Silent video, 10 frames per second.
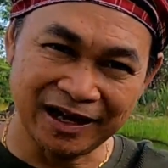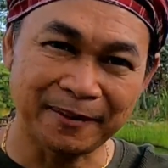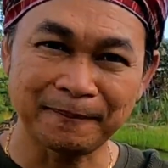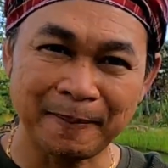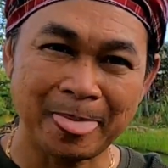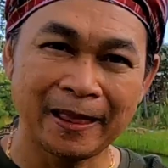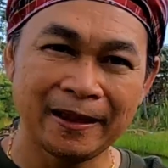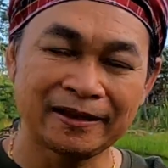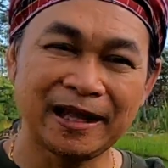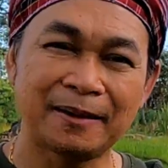
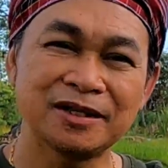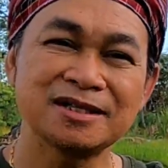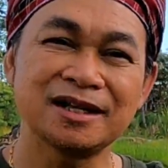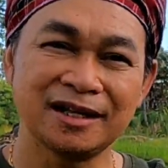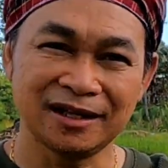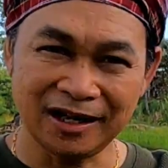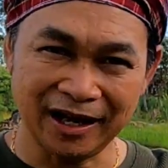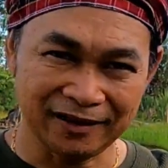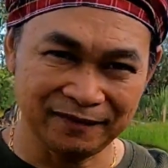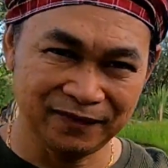ทำตามทฤษฎีนั่นแห
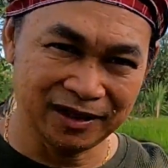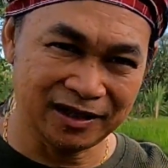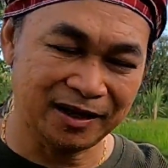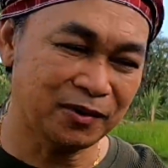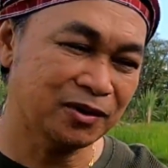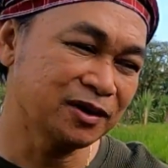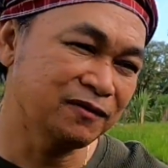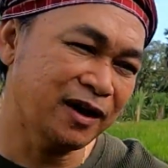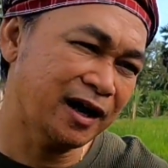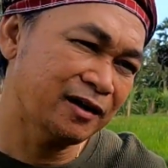ละนะครับก็คือ
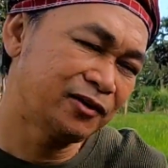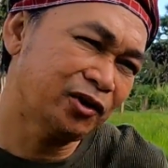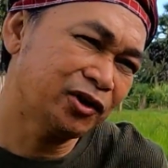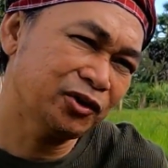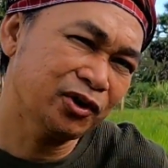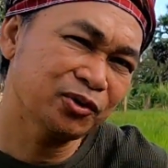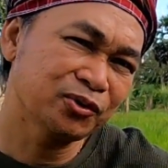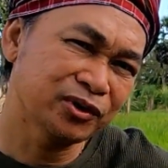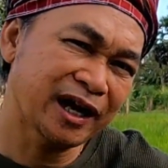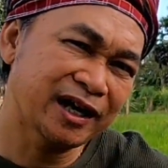ว่าลดต้นทุ
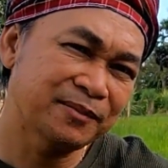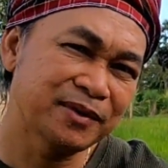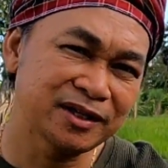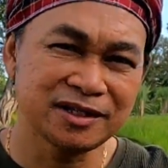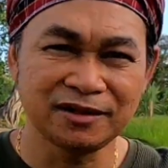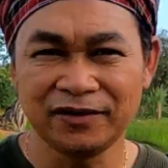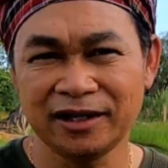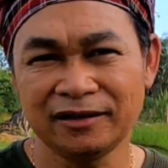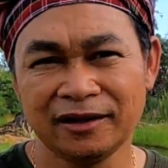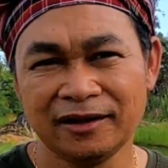นการดำเนินชีวิ
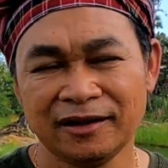ต